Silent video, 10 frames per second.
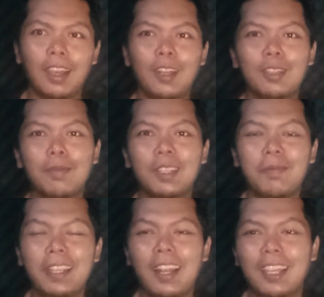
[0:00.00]
Halo
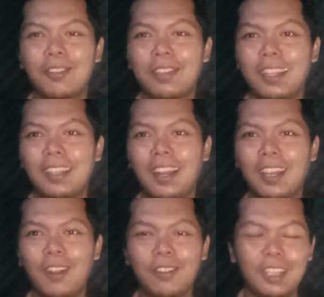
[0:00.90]
teman-teman ya langsung saja
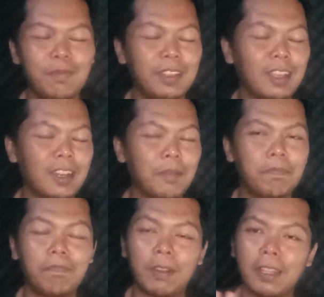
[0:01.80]
kalau kita bicara
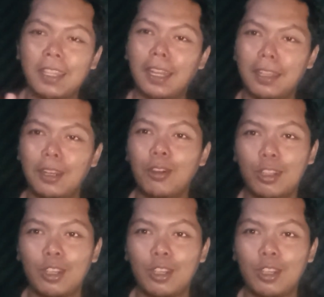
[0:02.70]
pertanian